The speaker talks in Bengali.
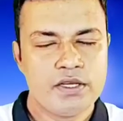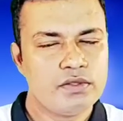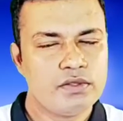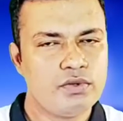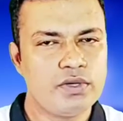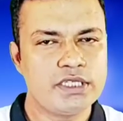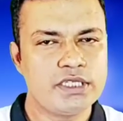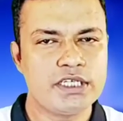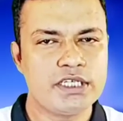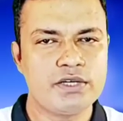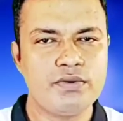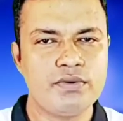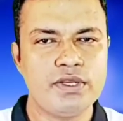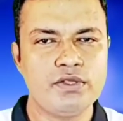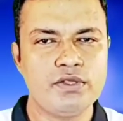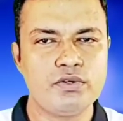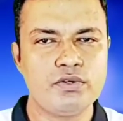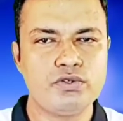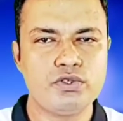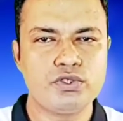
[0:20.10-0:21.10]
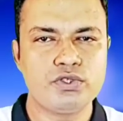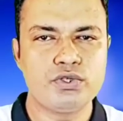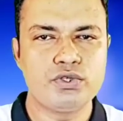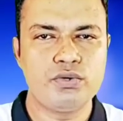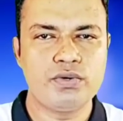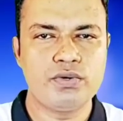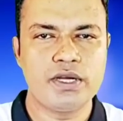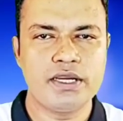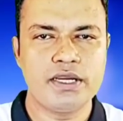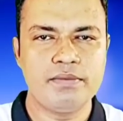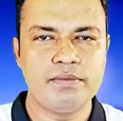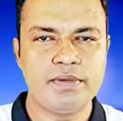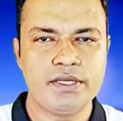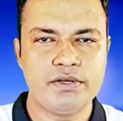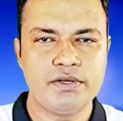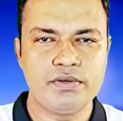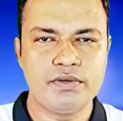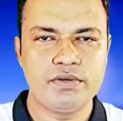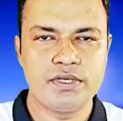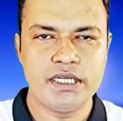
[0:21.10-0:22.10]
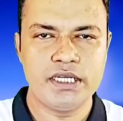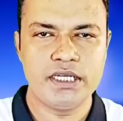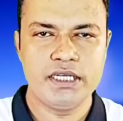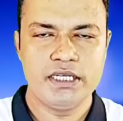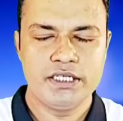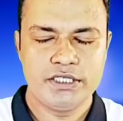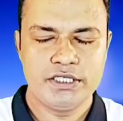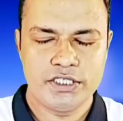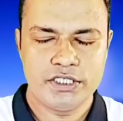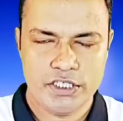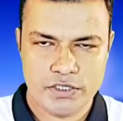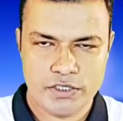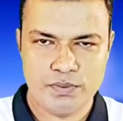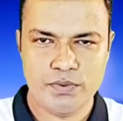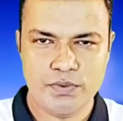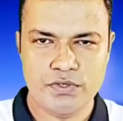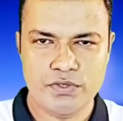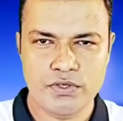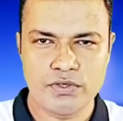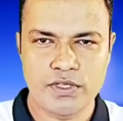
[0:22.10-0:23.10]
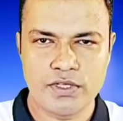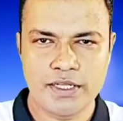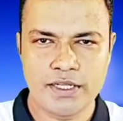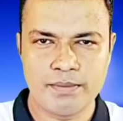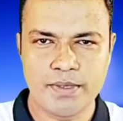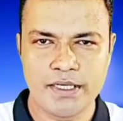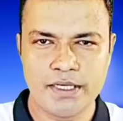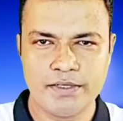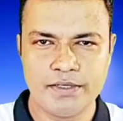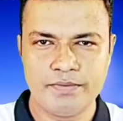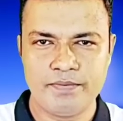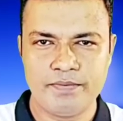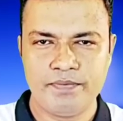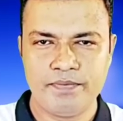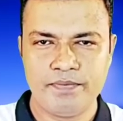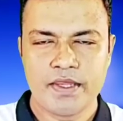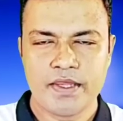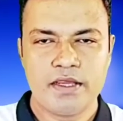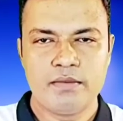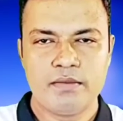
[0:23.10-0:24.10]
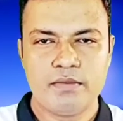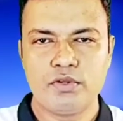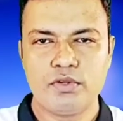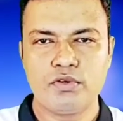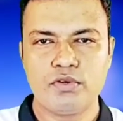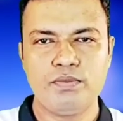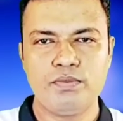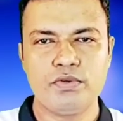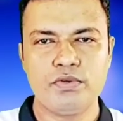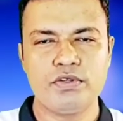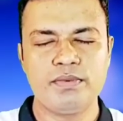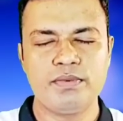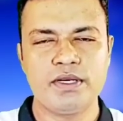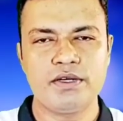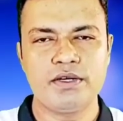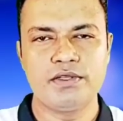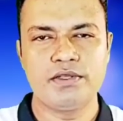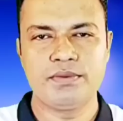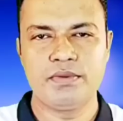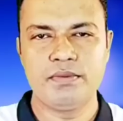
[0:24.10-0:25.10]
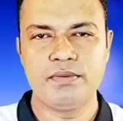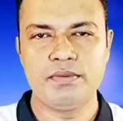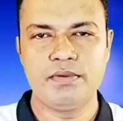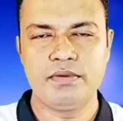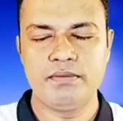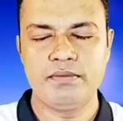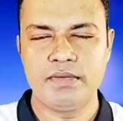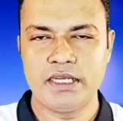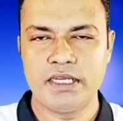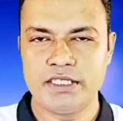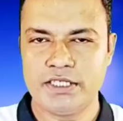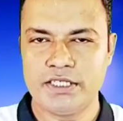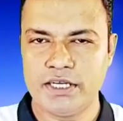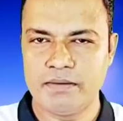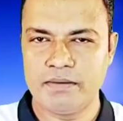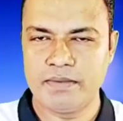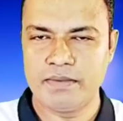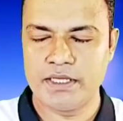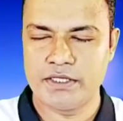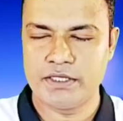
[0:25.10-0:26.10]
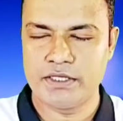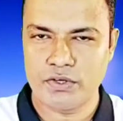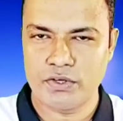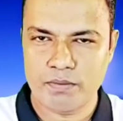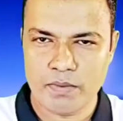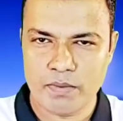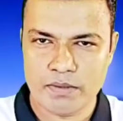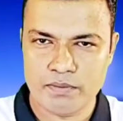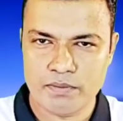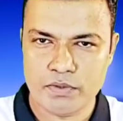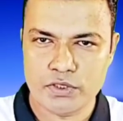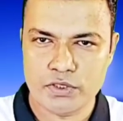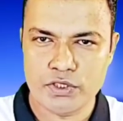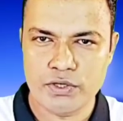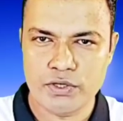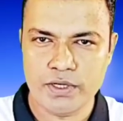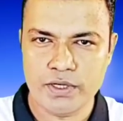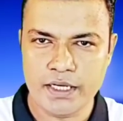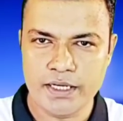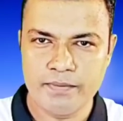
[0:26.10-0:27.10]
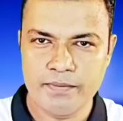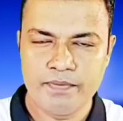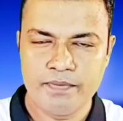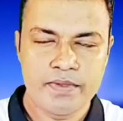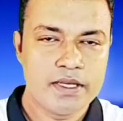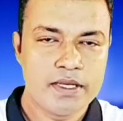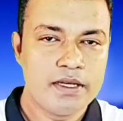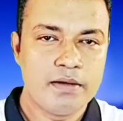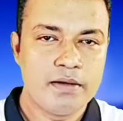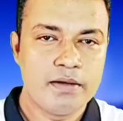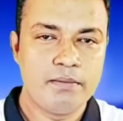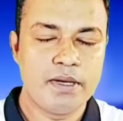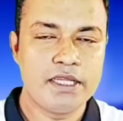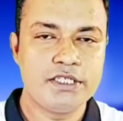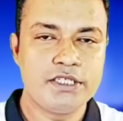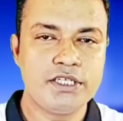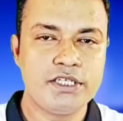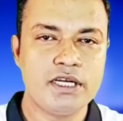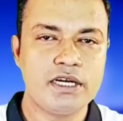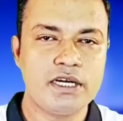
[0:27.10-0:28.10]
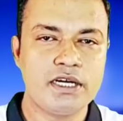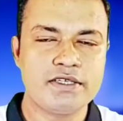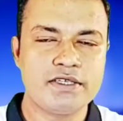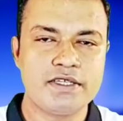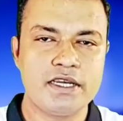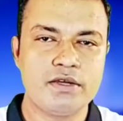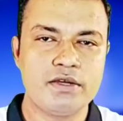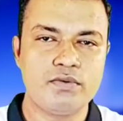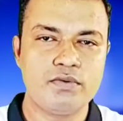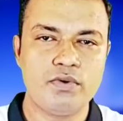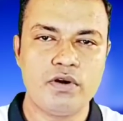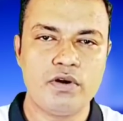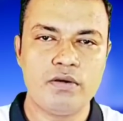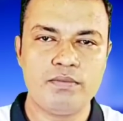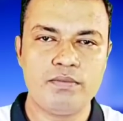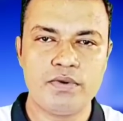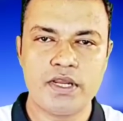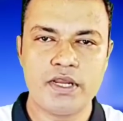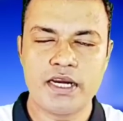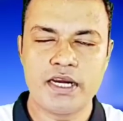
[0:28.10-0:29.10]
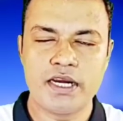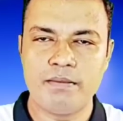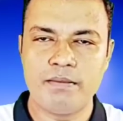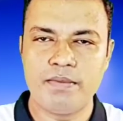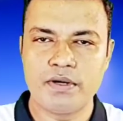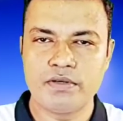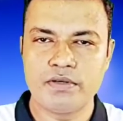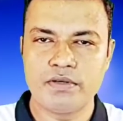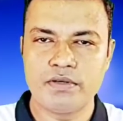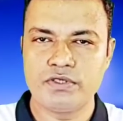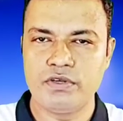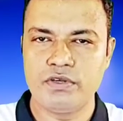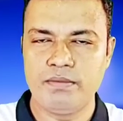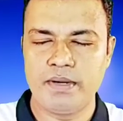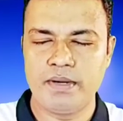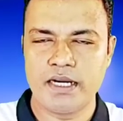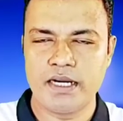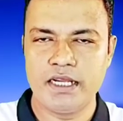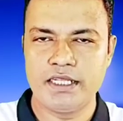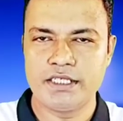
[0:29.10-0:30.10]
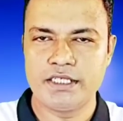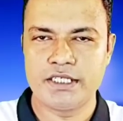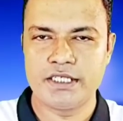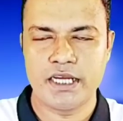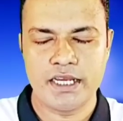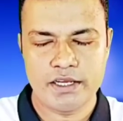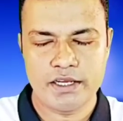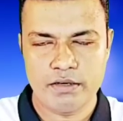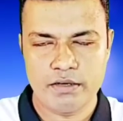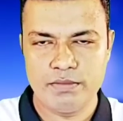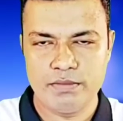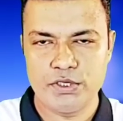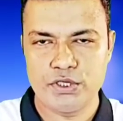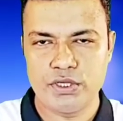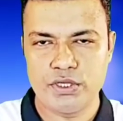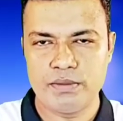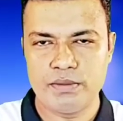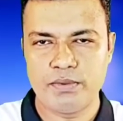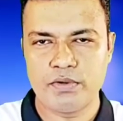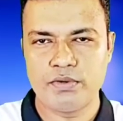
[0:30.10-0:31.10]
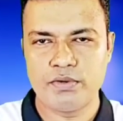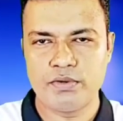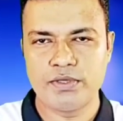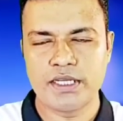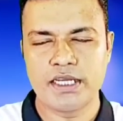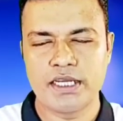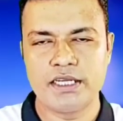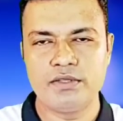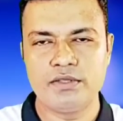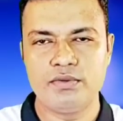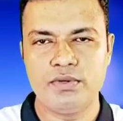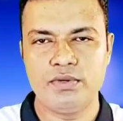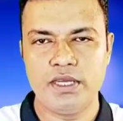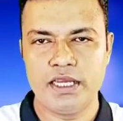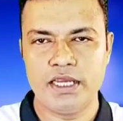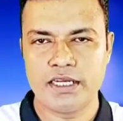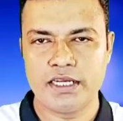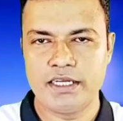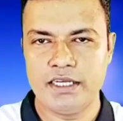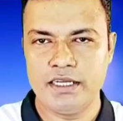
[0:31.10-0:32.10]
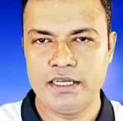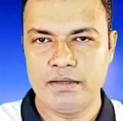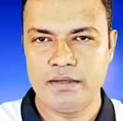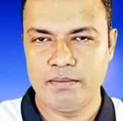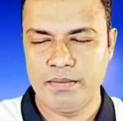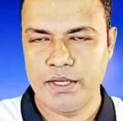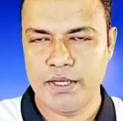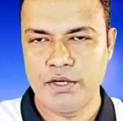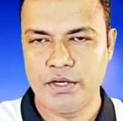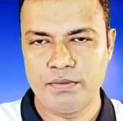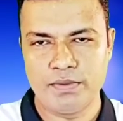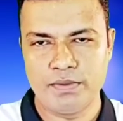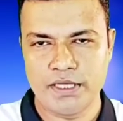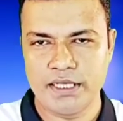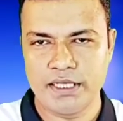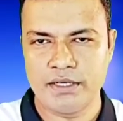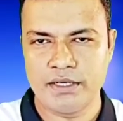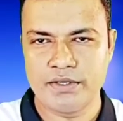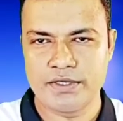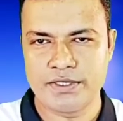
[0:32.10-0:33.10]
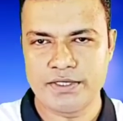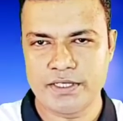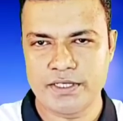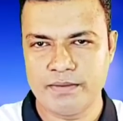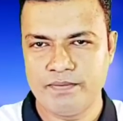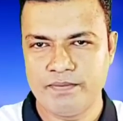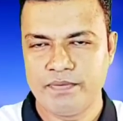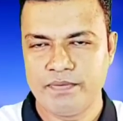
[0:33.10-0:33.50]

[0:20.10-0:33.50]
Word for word: তো আশা করি ধৈর্য সহকারে ভিডিওটি শেষ পর্যন্ত দেখবেন বন্ধুগণ প্রথমেই কথা বলবো মালয়েশিয়া আপডেট সংবাদ প্রসঙ্গে মালয়েশিয়ার রাজধানী কুয়ালামপুরের আম্পাংস্থ বাংলাদেশ হাই কমিশনের পক্ষ থেকে কিন্তু একটি বিজ্ঞপ্তি দেওয়া হয়েছে